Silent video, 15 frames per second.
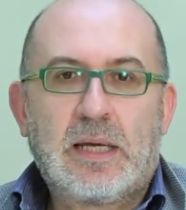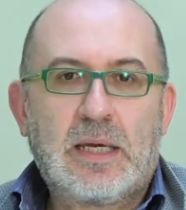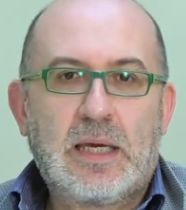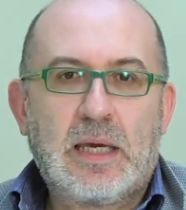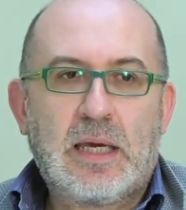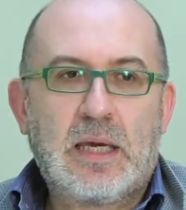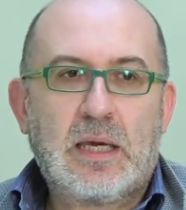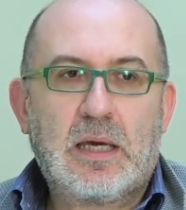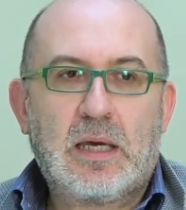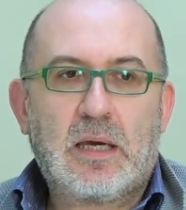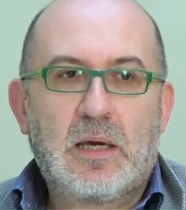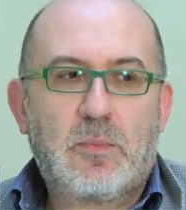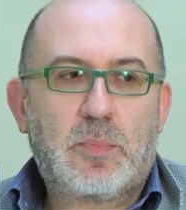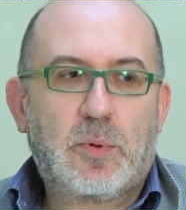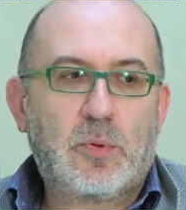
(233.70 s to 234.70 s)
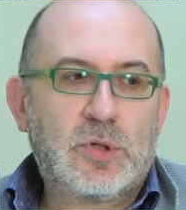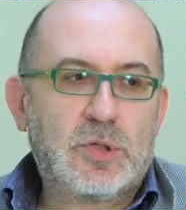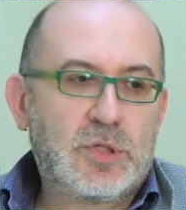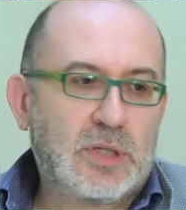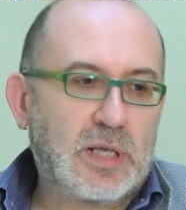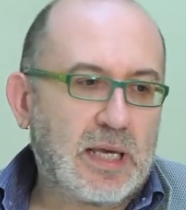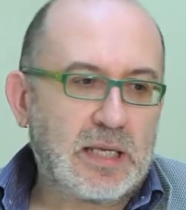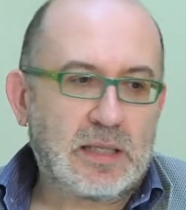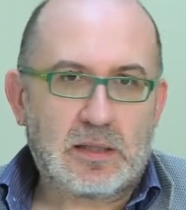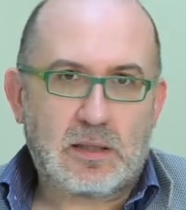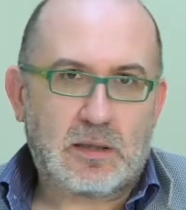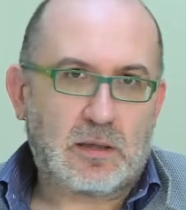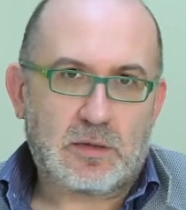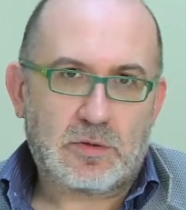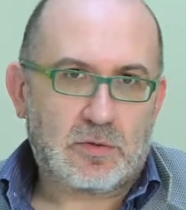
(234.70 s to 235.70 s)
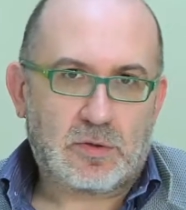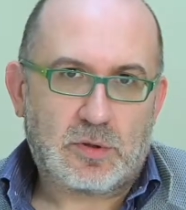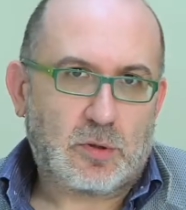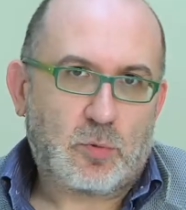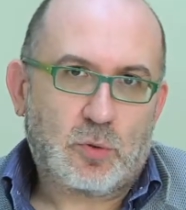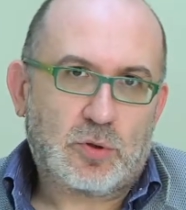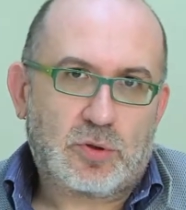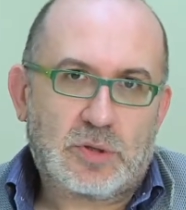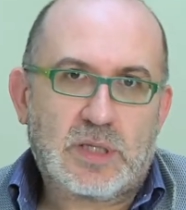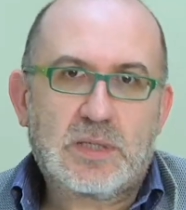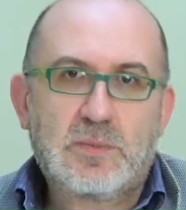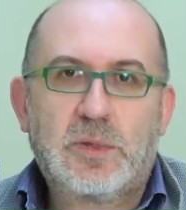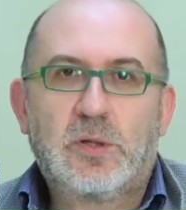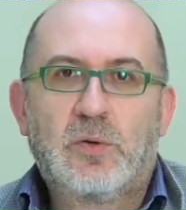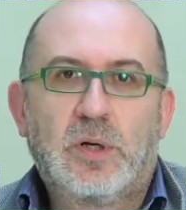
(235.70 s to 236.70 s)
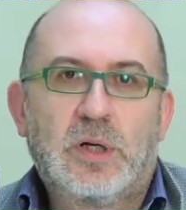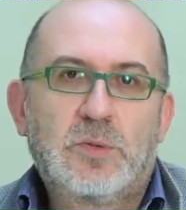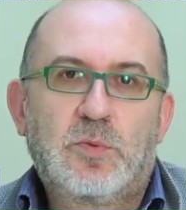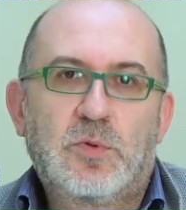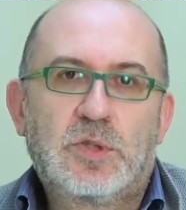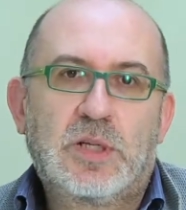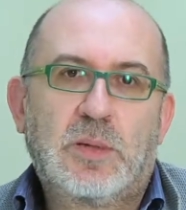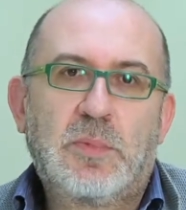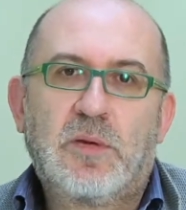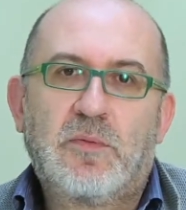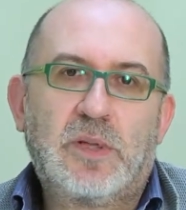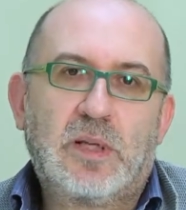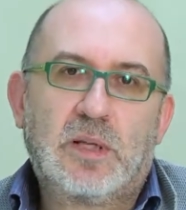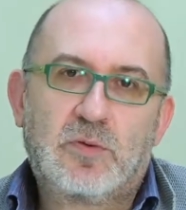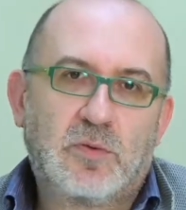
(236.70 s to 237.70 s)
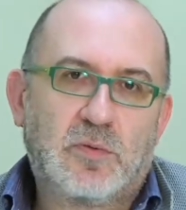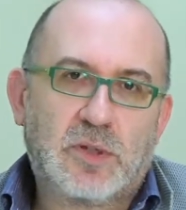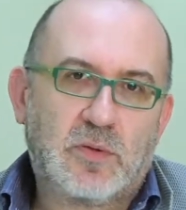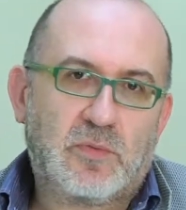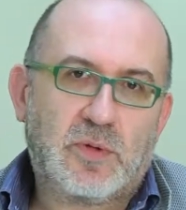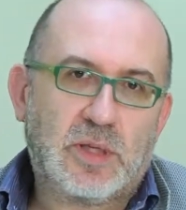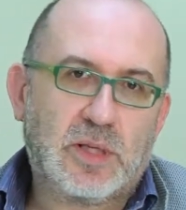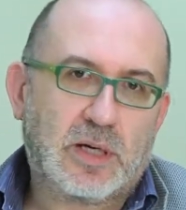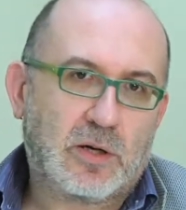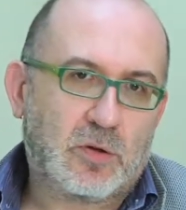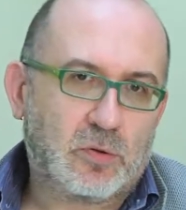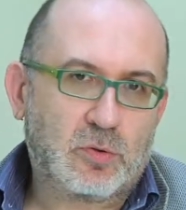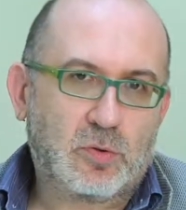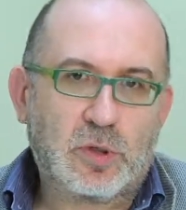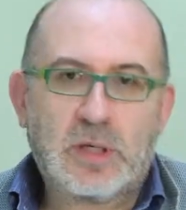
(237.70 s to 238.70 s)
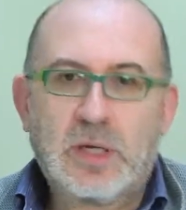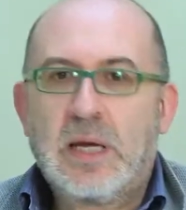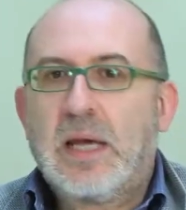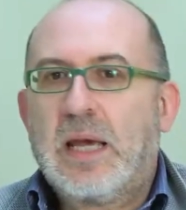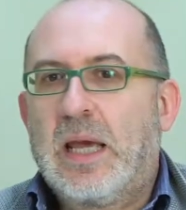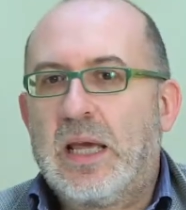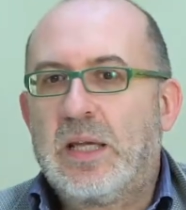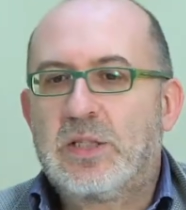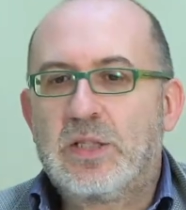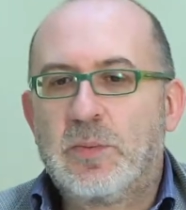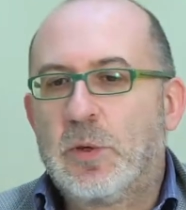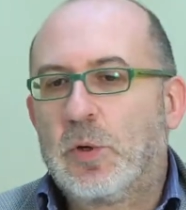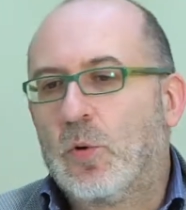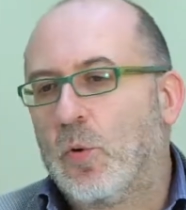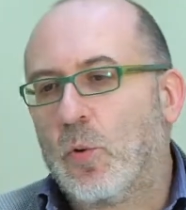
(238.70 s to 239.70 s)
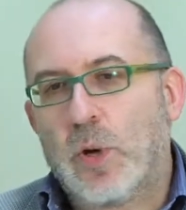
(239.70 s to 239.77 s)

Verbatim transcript: che eh, per un incidente di cui sostanzialmente non è responsabile vede la sua vita finire a rotoli e insieme con